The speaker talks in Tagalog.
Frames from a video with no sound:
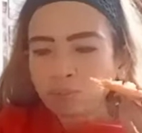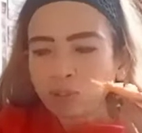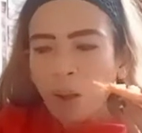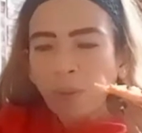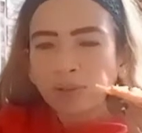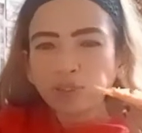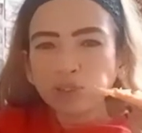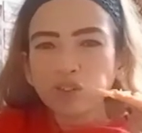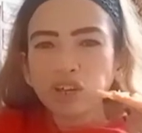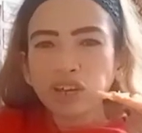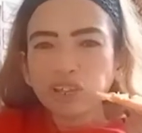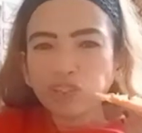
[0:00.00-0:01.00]
So,
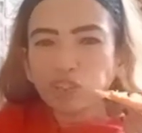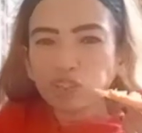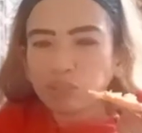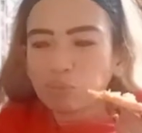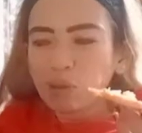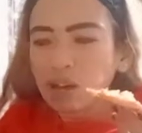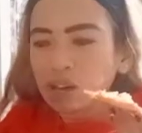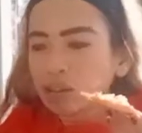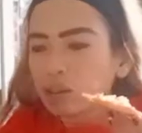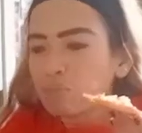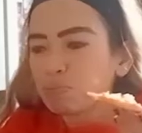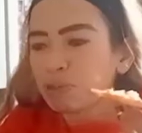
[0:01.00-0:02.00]
delicious mga
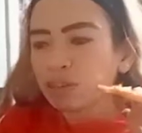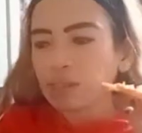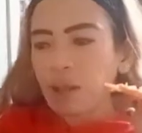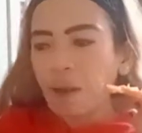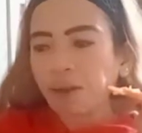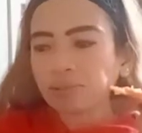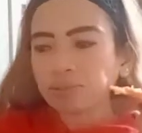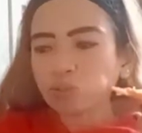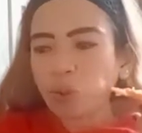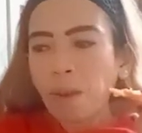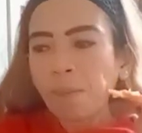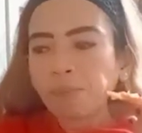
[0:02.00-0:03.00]
kakempet.
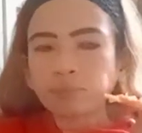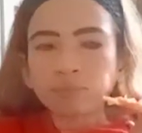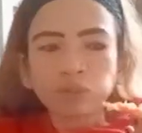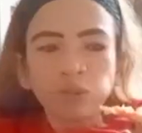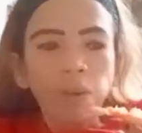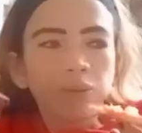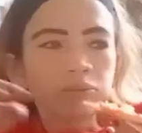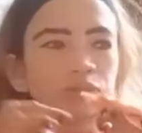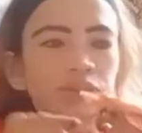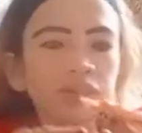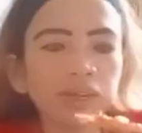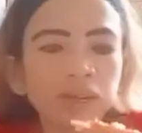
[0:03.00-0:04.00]
Kung hindi
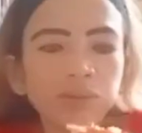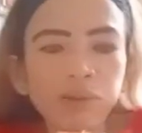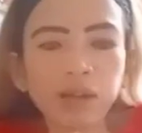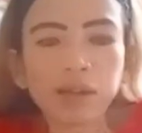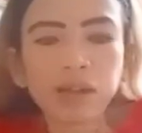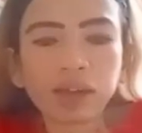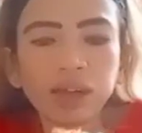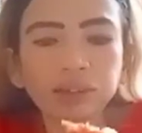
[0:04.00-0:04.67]
na pagkakain,